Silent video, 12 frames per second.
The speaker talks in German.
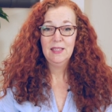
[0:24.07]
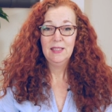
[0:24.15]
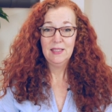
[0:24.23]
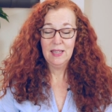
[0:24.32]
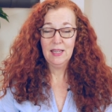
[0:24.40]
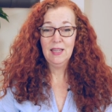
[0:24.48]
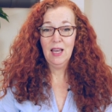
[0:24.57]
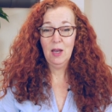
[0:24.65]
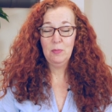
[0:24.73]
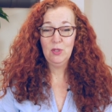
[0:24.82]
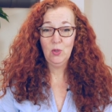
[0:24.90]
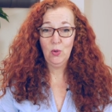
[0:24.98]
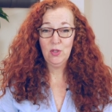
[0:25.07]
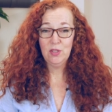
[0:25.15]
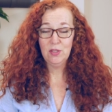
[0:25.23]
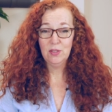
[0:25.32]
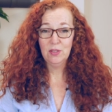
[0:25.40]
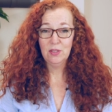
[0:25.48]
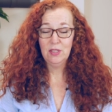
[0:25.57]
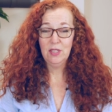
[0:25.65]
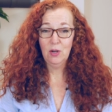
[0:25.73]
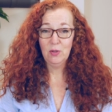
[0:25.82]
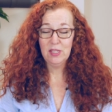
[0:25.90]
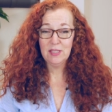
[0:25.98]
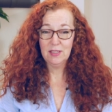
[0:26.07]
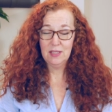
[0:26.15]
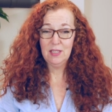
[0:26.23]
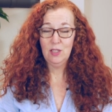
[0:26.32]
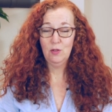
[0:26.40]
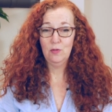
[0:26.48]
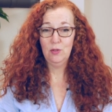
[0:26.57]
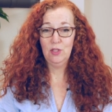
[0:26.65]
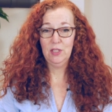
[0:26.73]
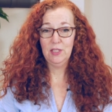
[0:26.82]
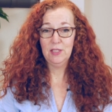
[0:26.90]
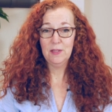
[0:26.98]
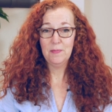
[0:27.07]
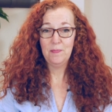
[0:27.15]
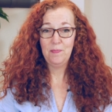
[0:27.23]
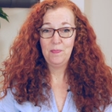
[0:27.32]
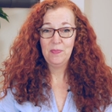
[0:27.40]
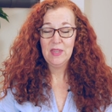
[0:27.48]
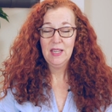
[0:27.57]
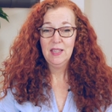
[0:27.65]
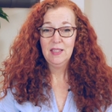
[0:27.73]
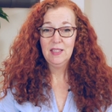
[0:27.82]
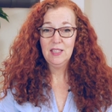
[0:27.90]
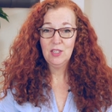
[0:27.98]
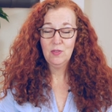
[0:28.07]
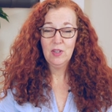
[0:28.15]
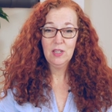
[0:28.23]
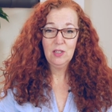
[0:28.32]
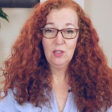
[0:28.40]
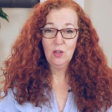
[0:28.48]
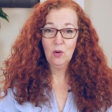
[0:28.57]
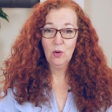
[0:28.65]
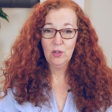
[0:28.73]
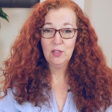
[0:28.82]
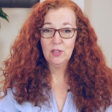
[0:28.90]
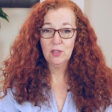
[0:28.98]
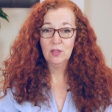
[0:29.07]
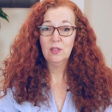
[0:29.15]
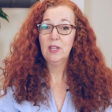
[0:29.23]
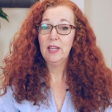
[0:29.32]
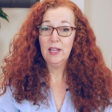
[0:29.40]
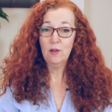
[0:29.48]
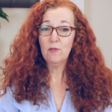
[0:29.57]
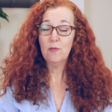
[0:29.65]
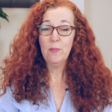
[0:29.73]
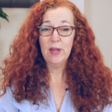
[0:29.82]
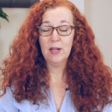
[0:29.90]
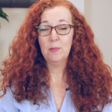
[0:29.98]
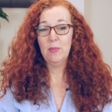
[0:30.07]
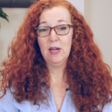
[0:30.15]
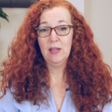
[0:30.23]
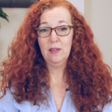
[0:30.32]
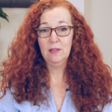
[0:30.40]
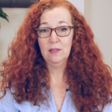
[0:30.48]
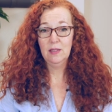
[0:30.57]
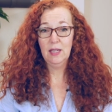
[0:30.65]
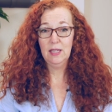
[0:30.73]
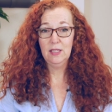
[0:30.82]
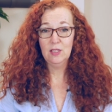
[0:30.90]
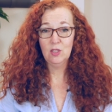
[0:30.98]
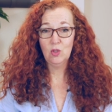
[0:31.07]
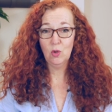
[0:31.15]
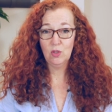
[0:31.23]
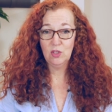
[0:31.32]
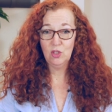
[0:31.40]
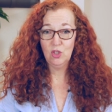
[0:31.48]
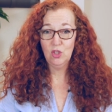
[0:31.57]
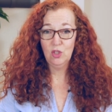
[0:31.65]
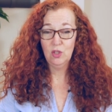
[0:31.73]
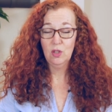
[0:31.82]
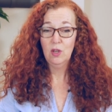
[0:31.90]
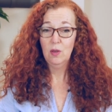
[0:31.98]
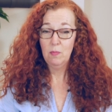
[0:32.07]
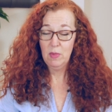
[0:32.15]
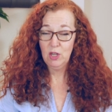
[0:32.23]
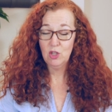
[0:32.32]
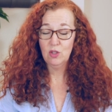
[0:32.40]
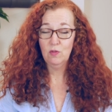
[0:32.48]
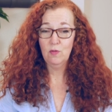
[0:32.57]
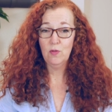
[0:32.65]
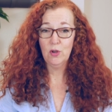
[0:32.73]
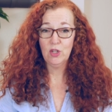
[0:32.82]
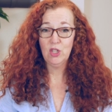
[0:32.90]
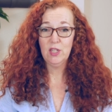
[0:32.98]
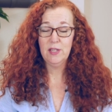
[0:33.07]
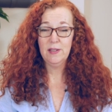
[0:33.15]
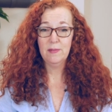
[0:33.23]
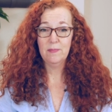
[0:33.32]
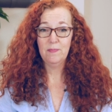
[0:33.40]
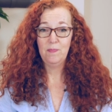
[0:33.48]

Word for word: dann habe ich heute genau das Richtige für dich. Ich werde dir heute elf Merkmale eines toxischen Menschen vorstellen.